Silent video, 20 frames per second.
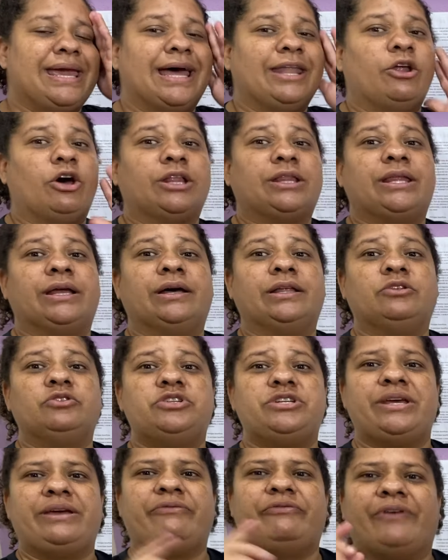anotando
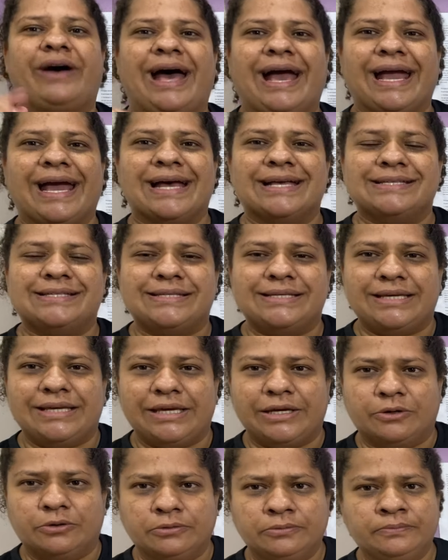
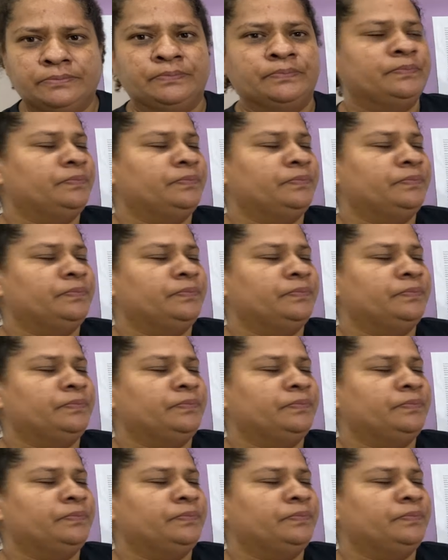devagarzinho.